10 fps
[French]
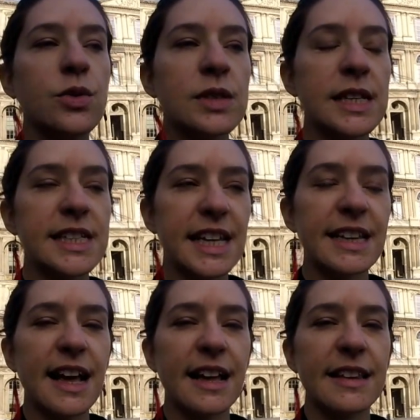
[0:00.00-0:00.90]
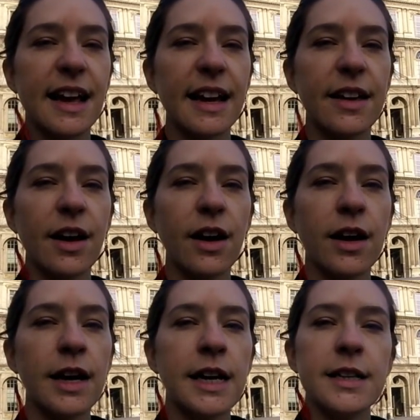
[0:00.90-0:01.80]
tous ces états
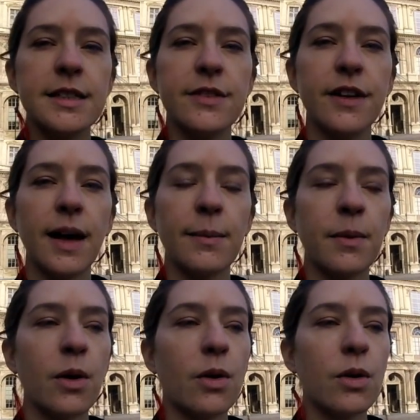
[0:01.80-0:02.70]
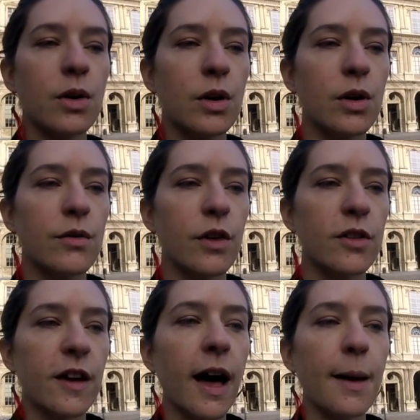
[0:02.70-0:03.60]
intérieurs, c'est vraiment
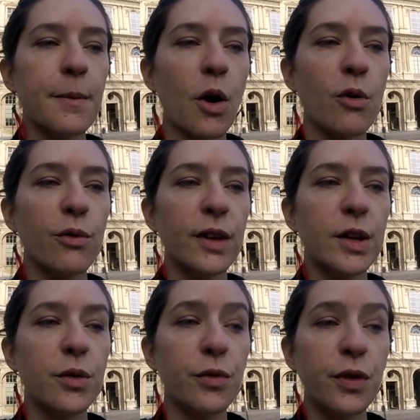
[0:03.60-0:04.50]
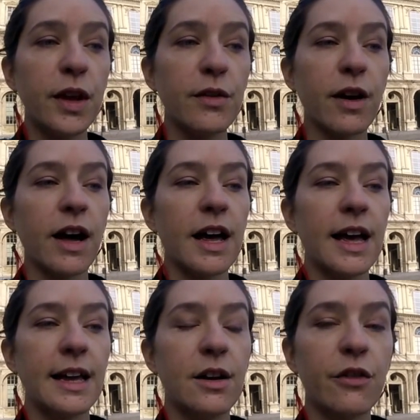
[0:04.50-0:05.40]
votre âme a envie de vivre
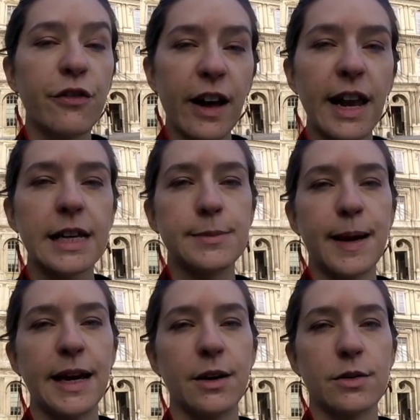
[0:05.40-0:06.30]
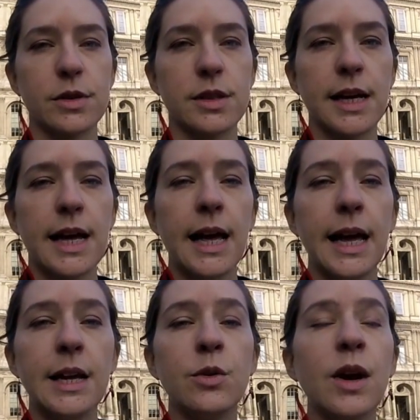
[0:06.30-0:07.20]
et d'en faire l'expérience.
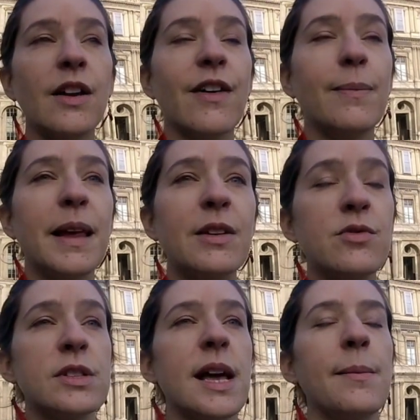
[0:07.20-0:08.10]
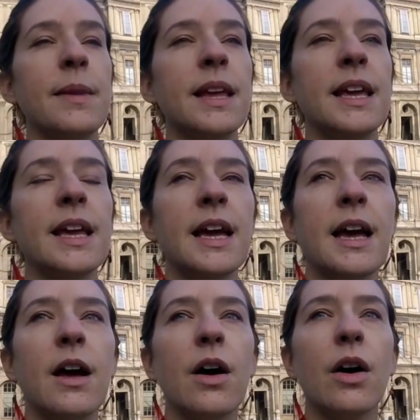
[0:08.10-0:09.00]
Et donc elle va peut-être vous amener
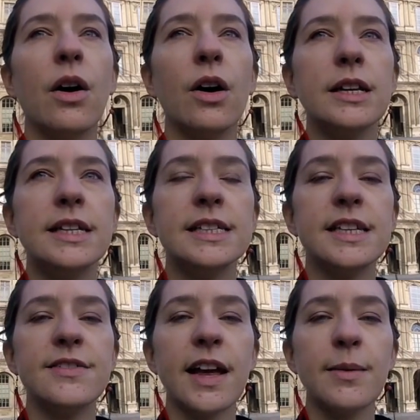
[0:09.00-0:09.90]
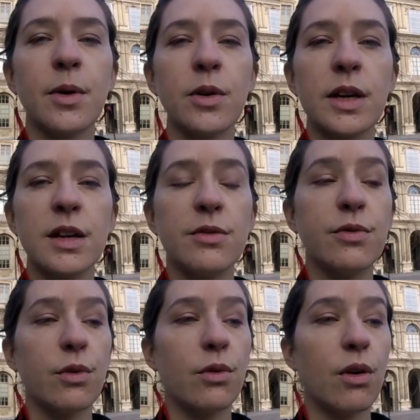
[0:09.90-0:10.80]
euh, des événements qui
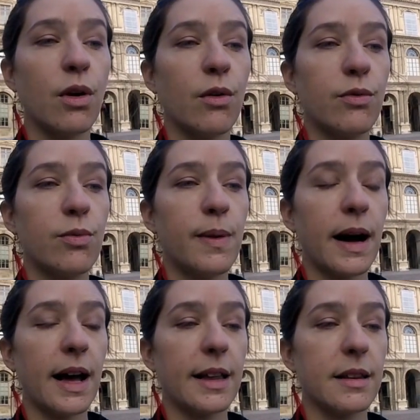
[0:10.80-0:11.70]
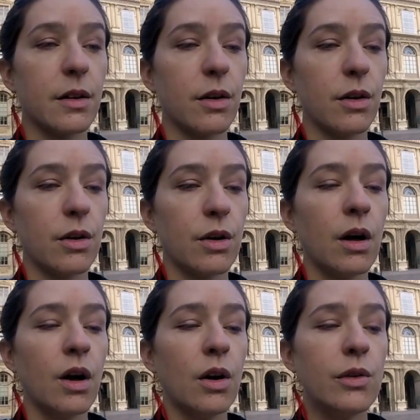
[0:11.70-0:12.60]
vont euh, vous paraître euh,
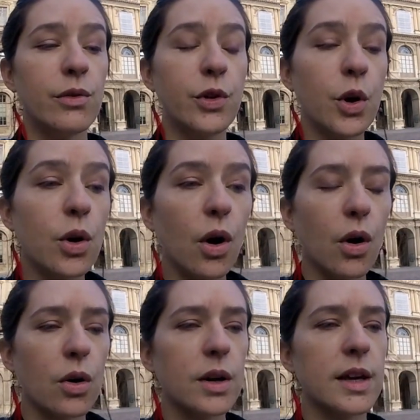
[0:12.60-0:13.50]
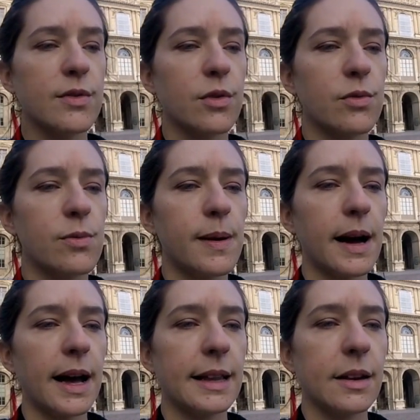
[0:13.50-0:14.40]
violents, qui vont vous
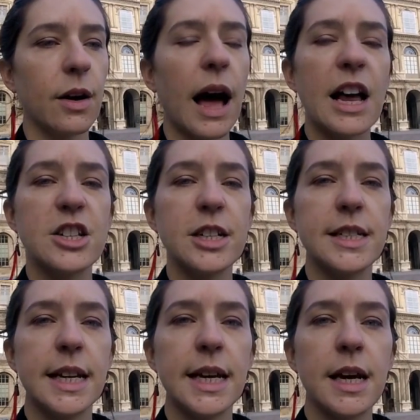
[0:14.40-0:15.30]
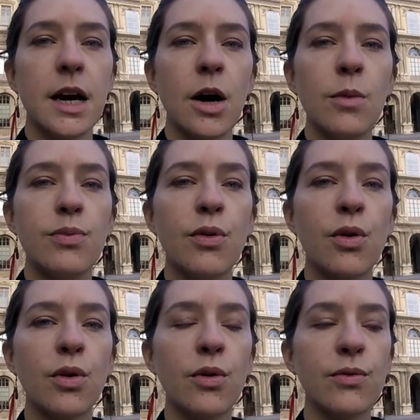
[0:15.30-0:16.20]
paraître agités,
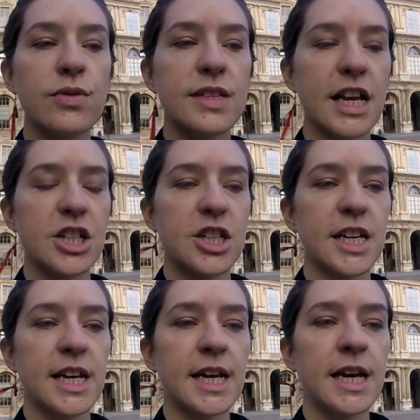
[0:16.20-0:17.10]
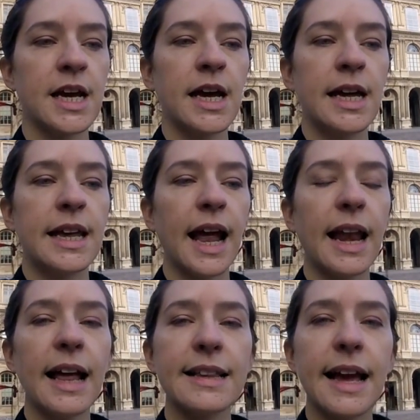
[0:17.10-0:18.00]
pour que vous sachiez
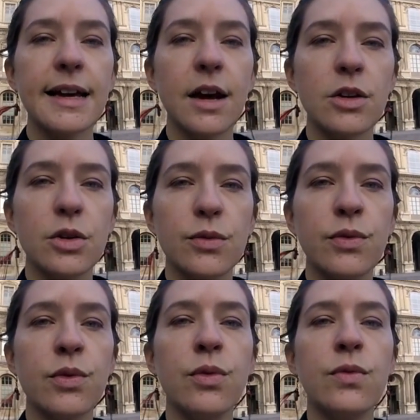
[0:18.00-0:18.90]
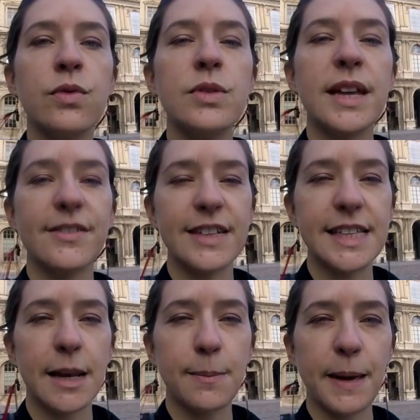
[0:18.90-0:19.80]
qu'à l'intérieur de vous, vous
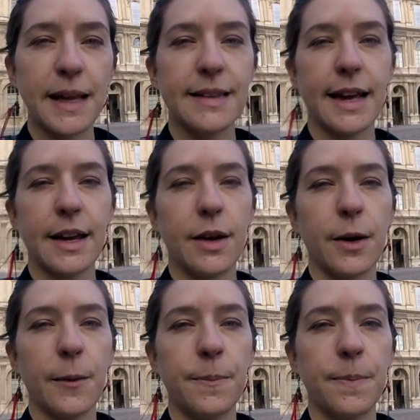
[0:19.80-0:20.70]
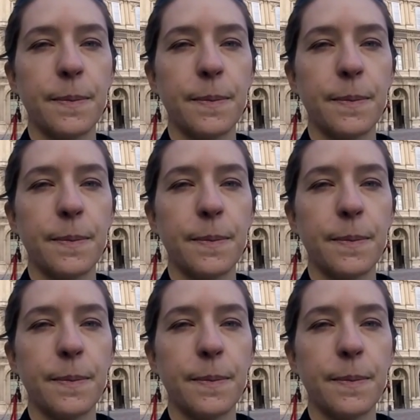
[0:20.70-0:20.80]
avez cette paix intérieure